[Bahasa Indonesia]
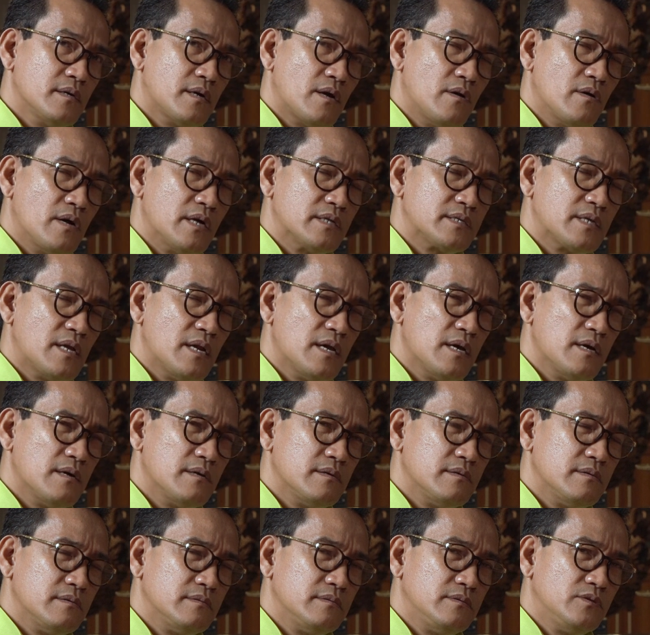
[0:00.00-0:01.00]
Kalau nggak hmm. salah
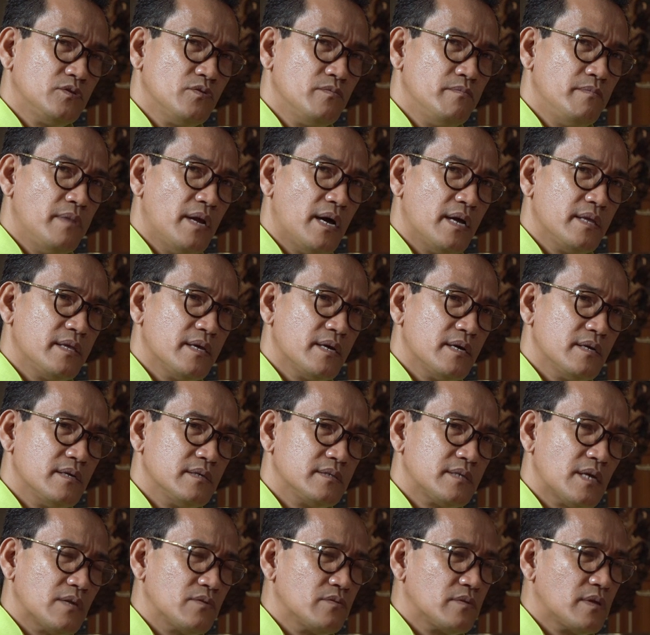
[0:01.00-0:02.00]
jumlahnya
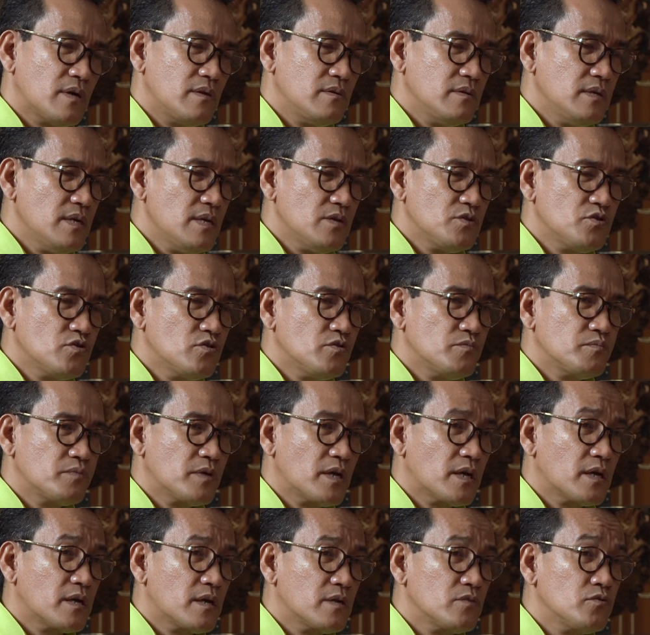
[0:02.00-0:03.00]
satu tahun ya cukup
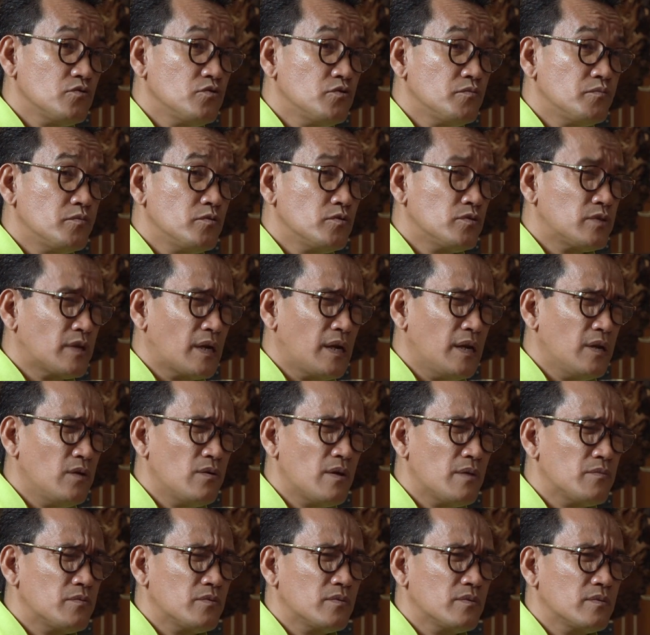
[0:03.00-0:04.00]
kira-kira 70
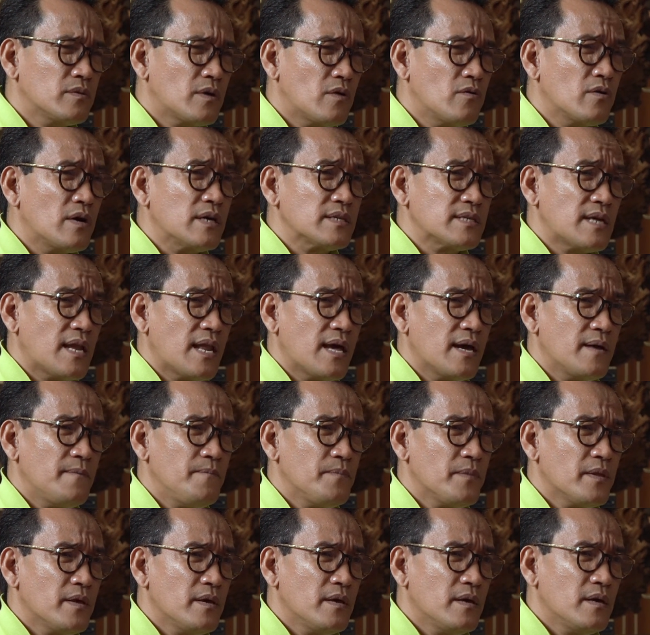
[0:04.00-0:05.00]
triliun atau kalau nggak salah.
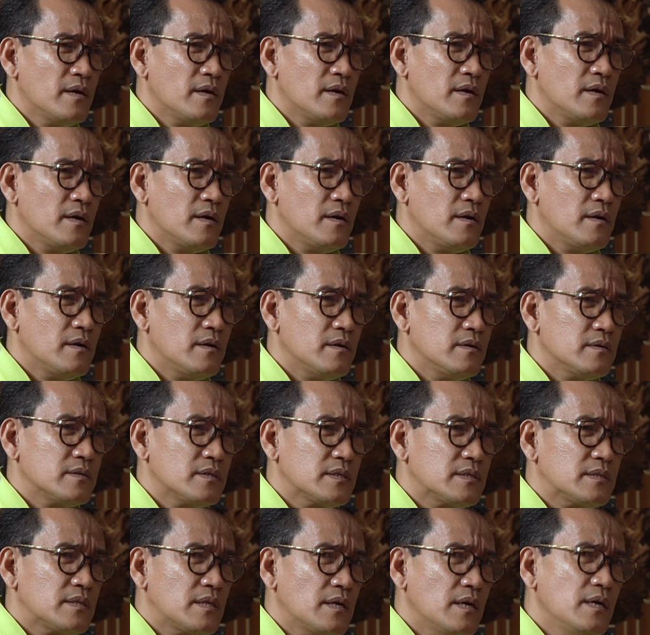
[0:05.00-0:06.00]
Setahun.
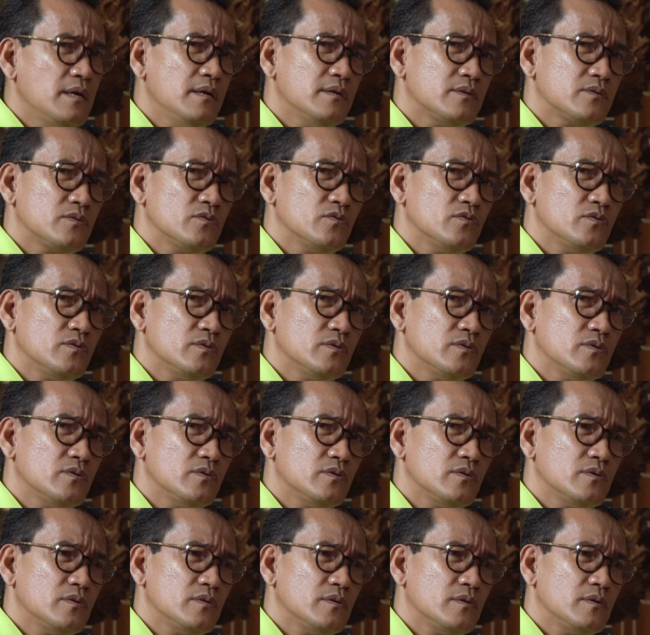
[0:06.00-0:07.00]
Set, eh. Udah banyak
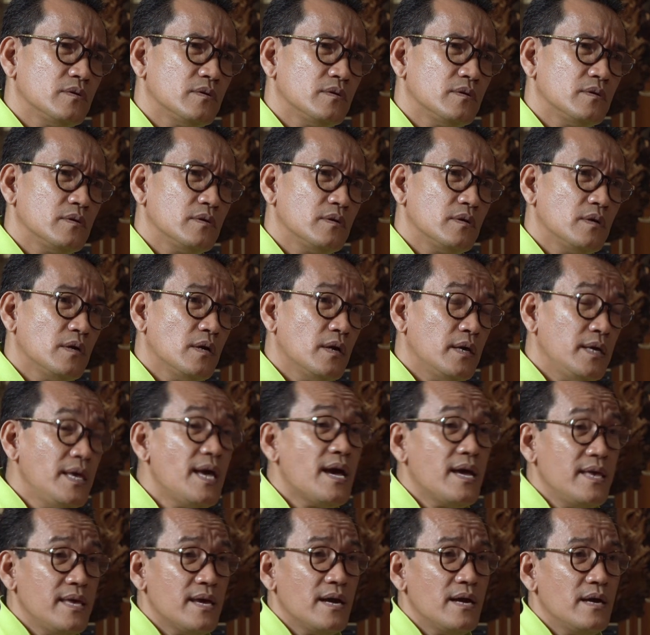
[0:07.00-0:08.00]
sekali kalau itu.
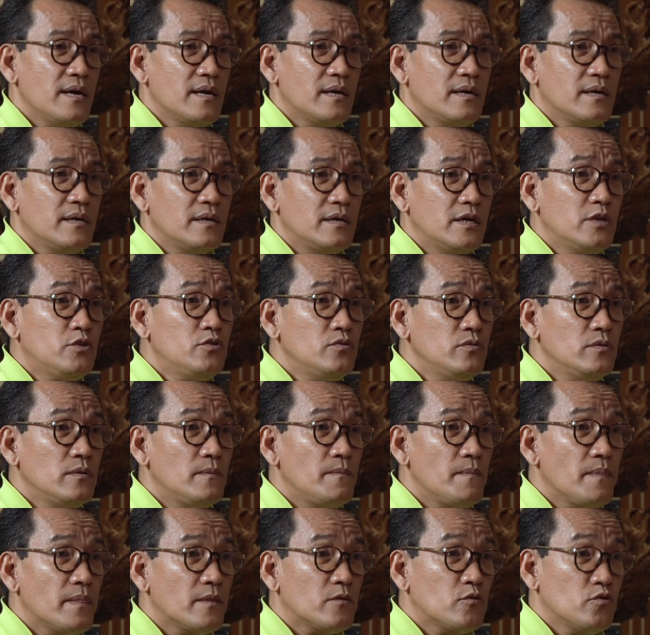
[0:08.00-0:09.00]
Iya iya. Itu Berapa?
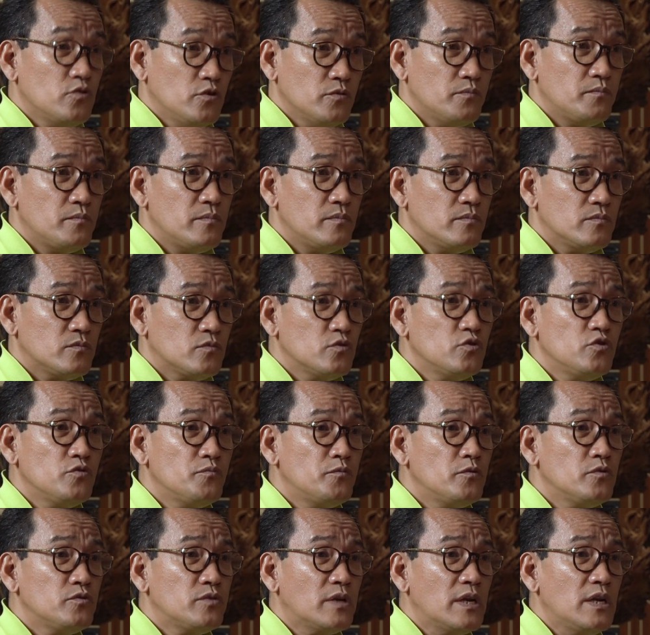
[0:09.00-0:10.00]
70,
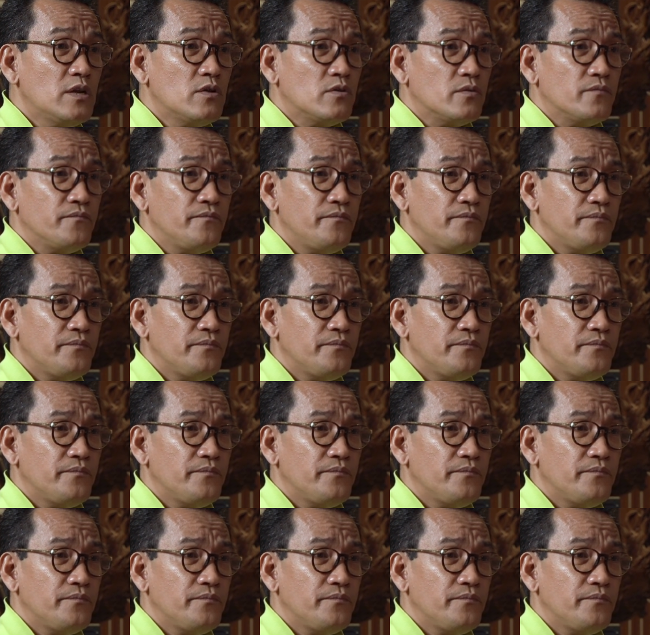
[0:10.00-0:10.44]
70 triliun.